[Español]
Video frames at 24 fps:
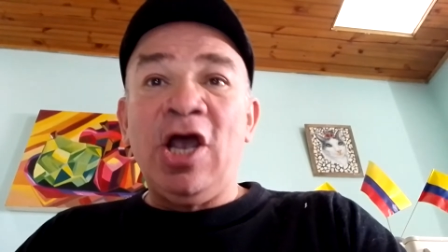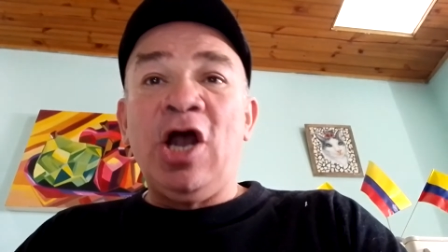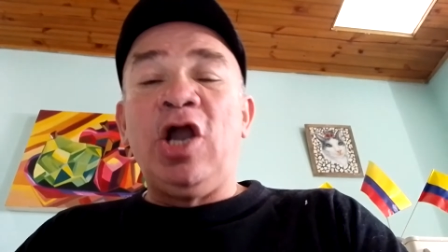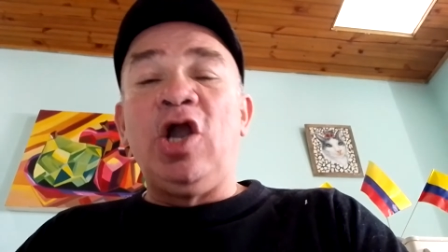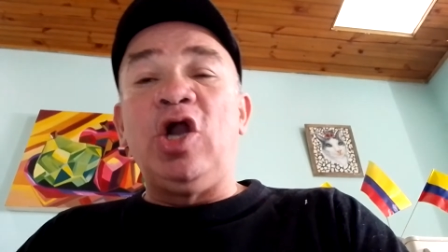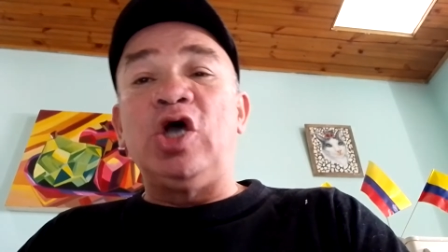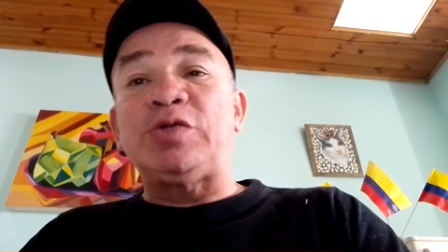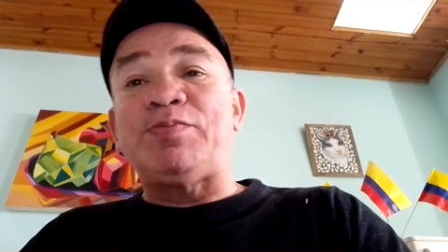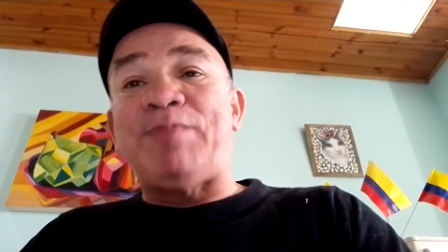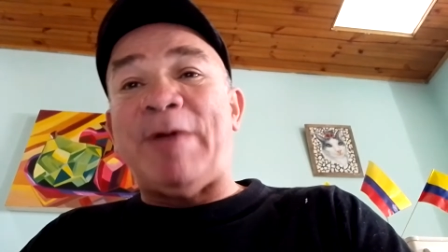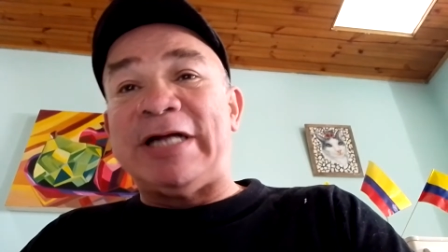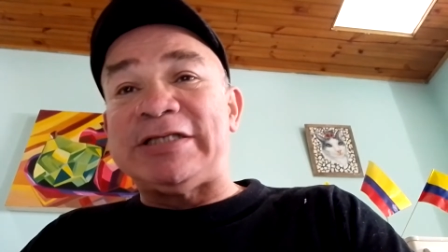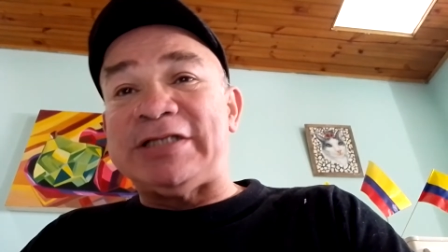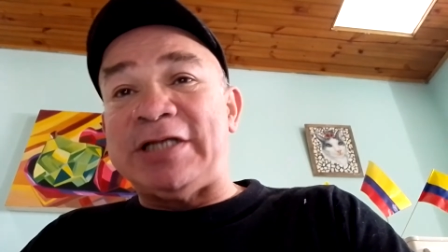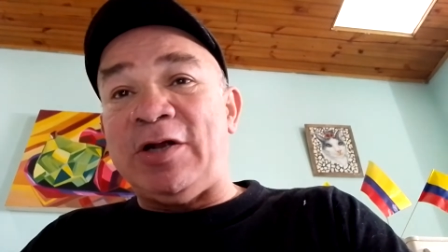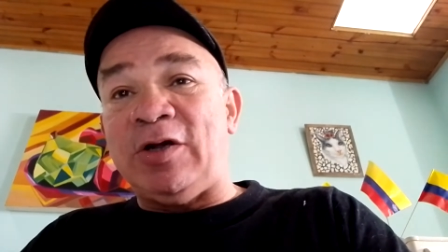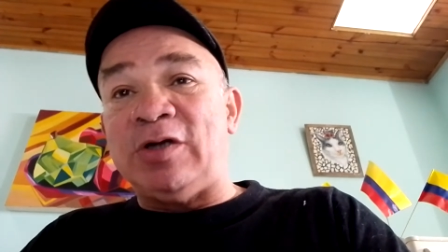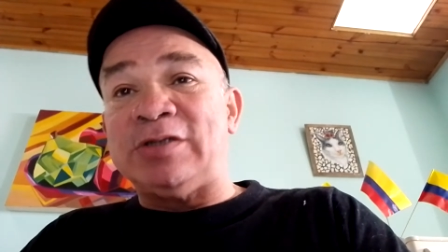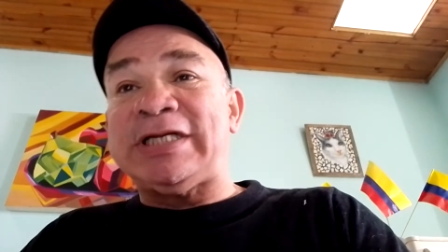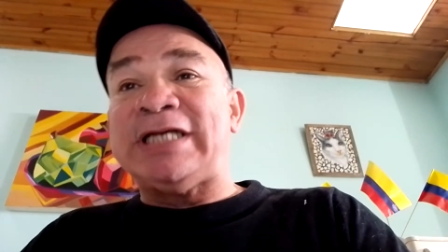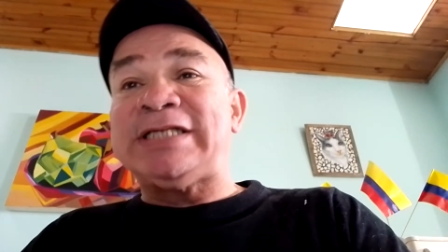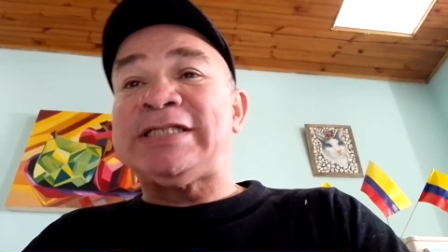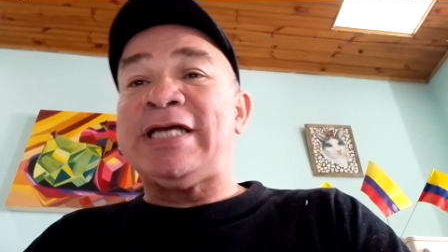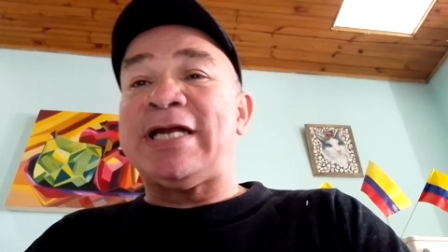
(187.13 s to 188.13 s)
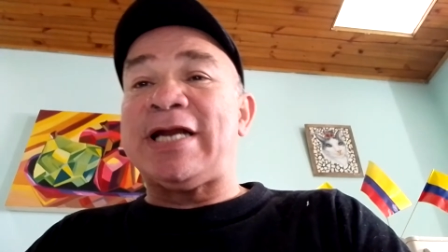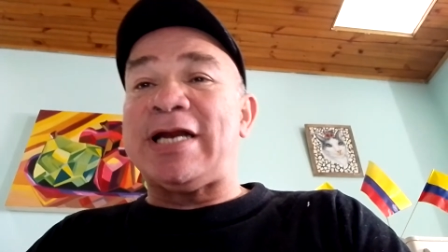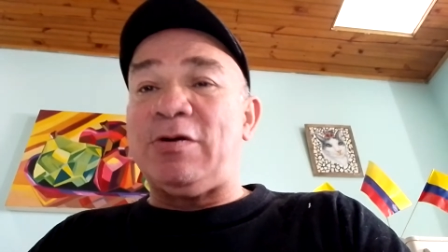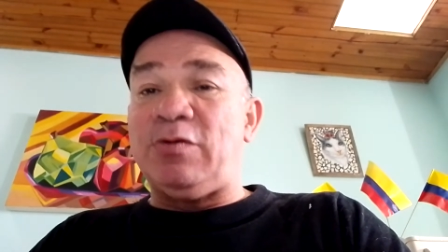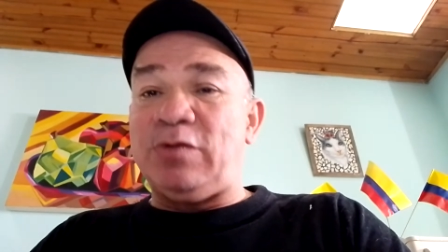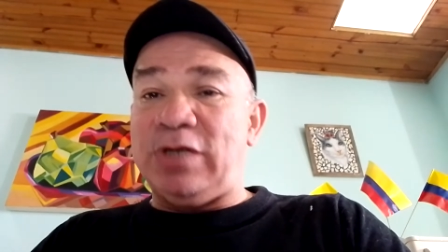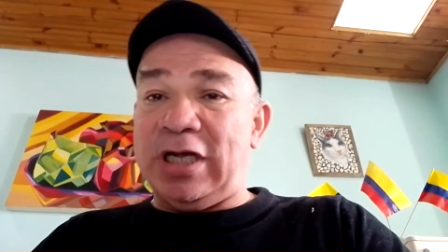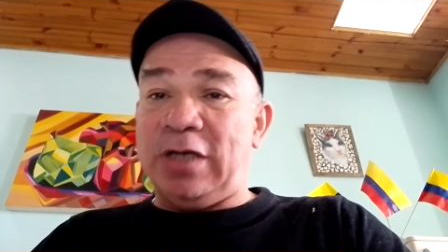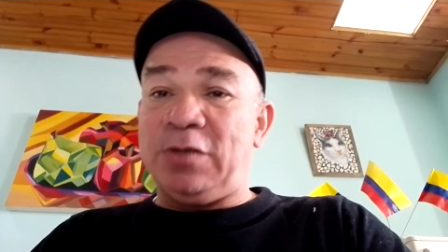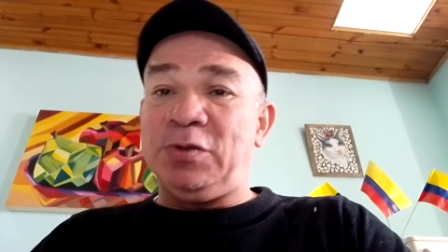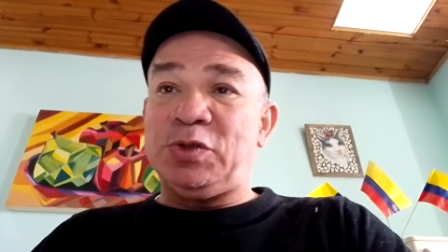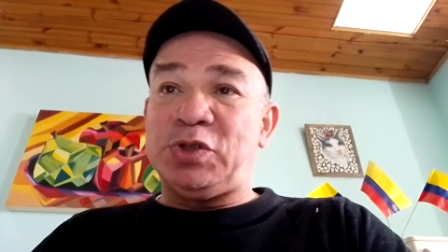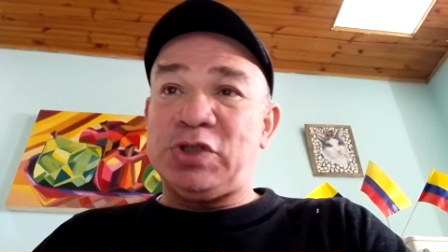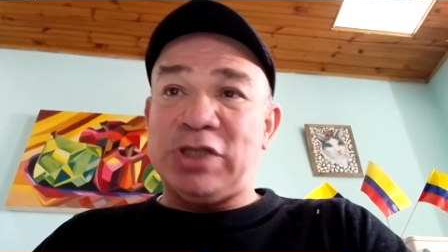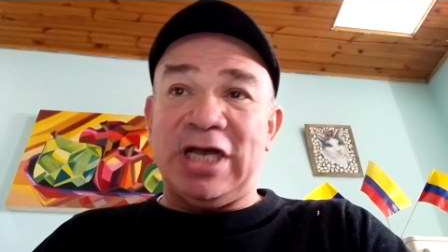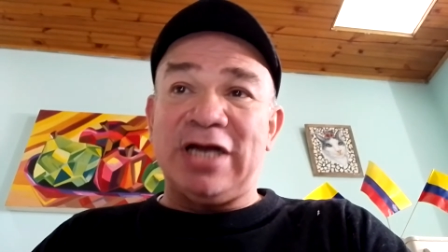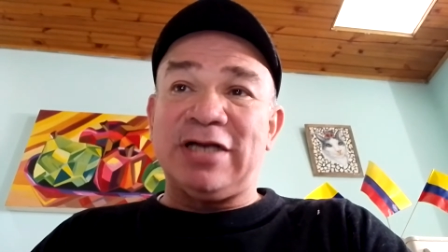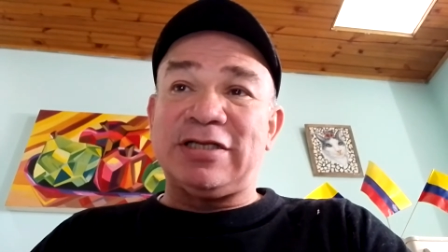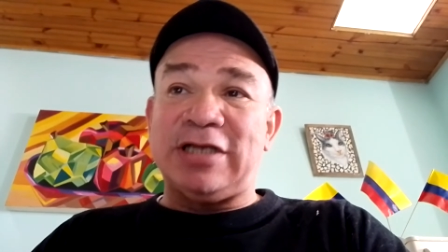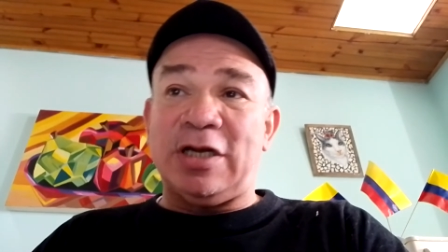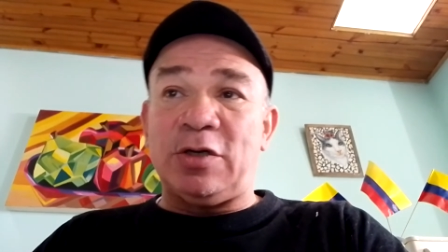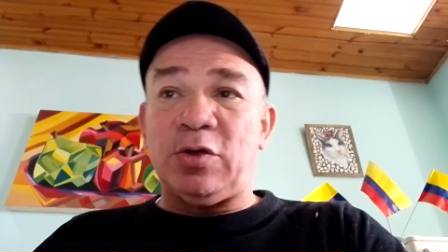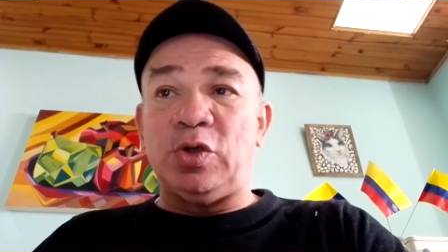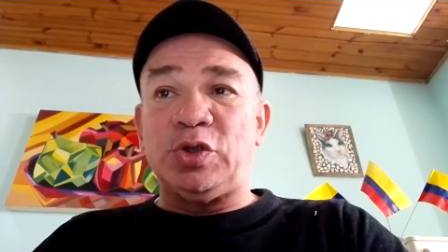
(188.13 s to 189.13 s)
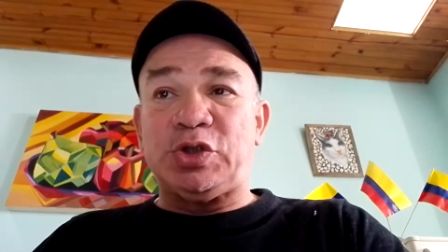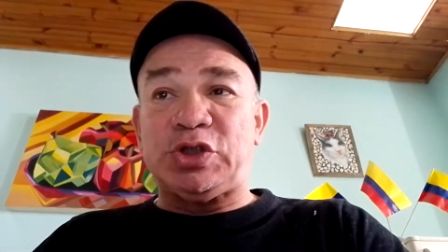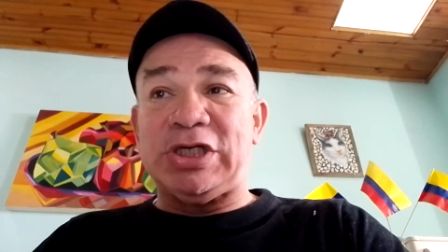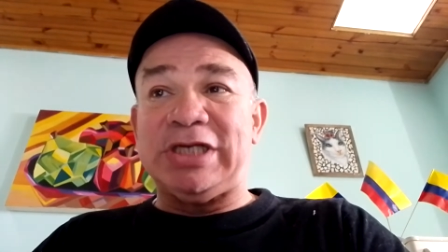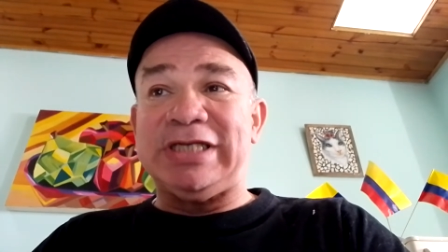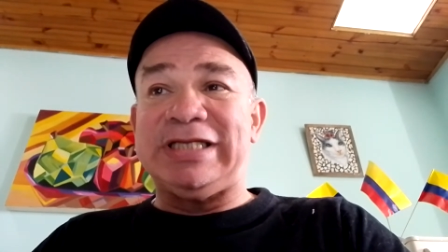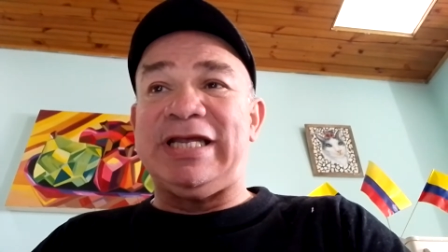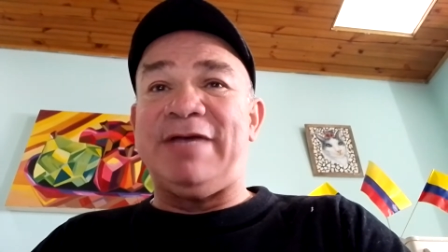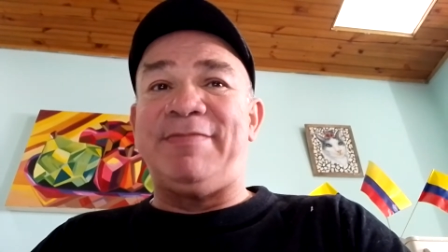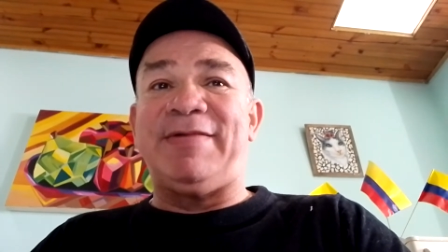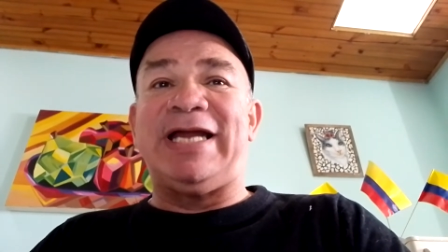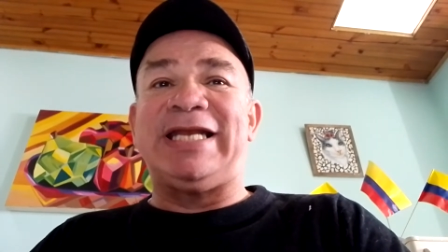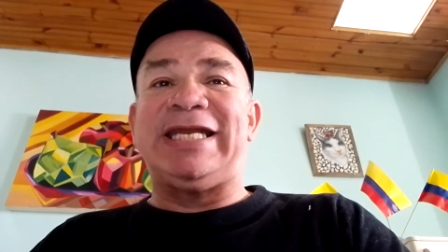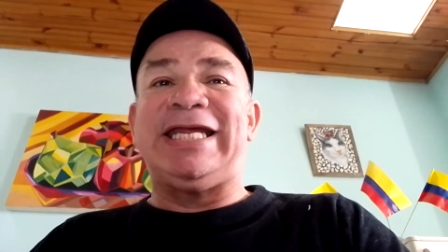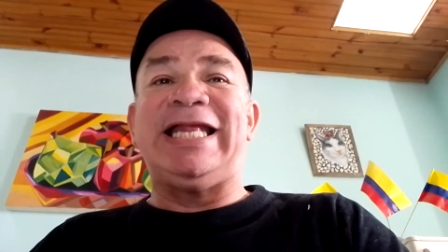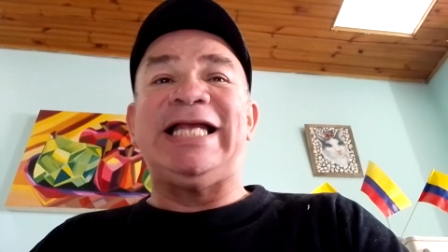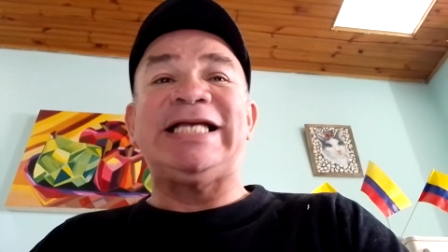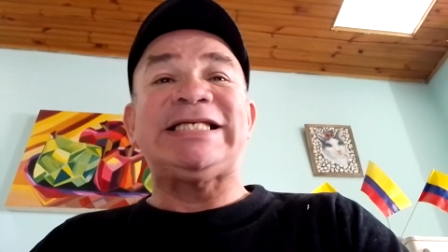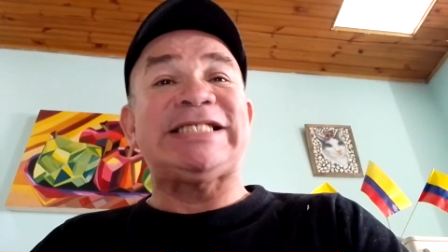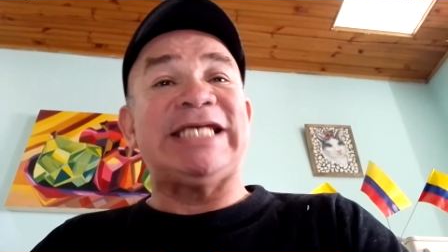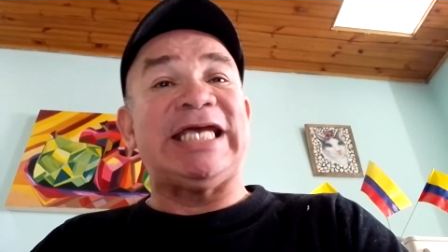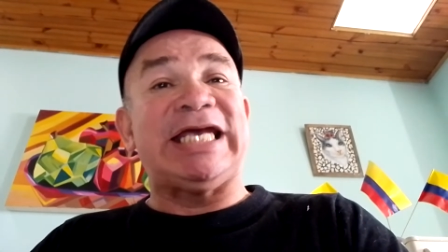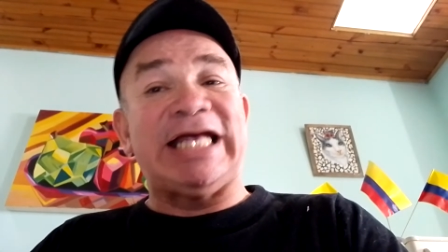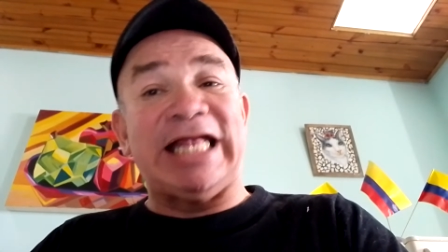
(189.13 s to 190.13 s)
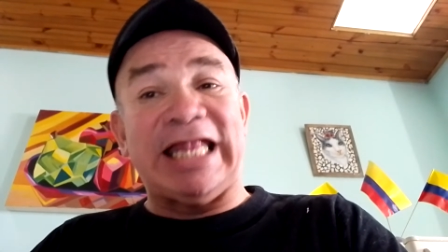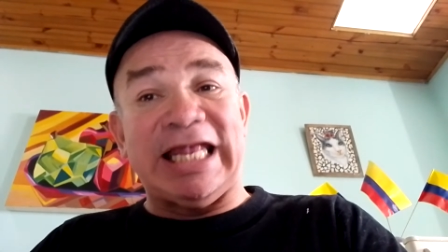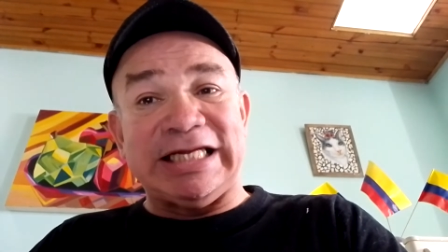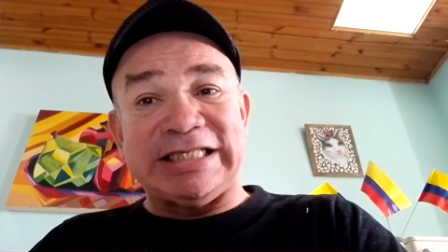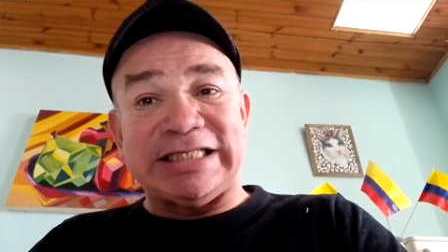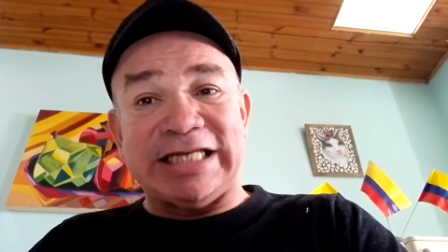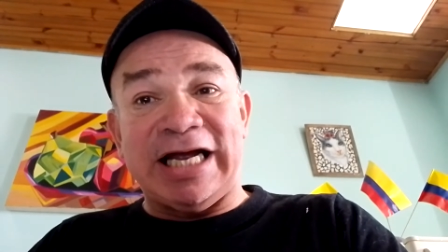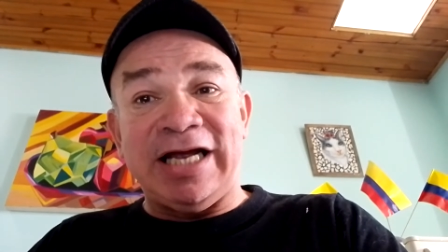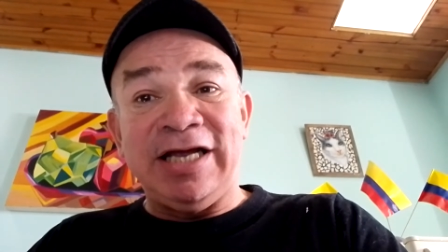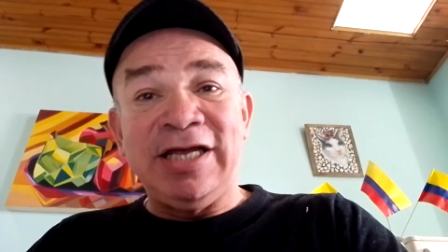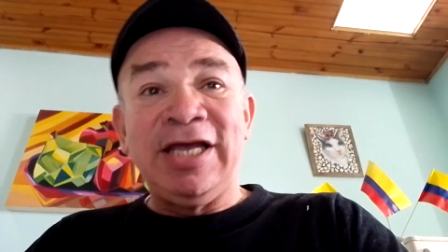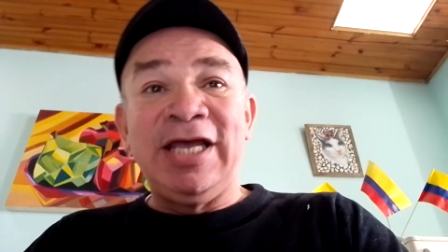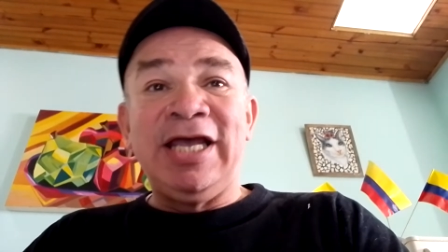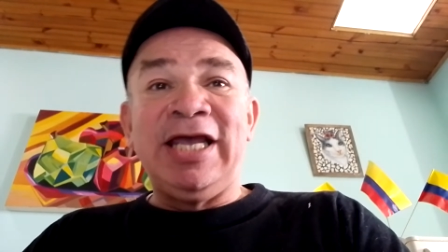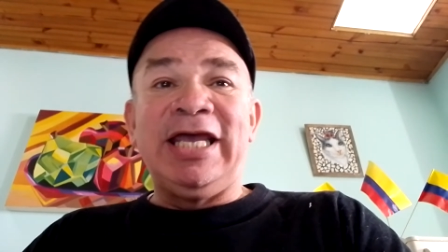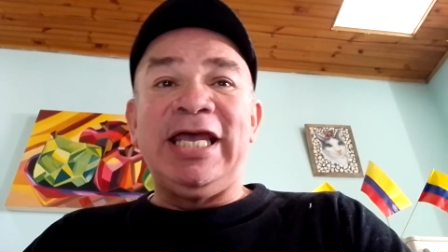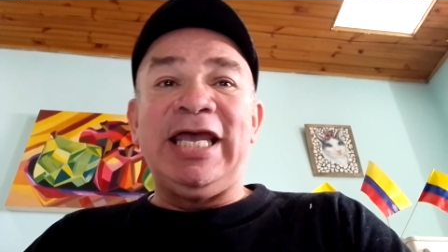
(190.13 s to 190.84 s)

los patriotas se reunieron cierta noche de manera secreta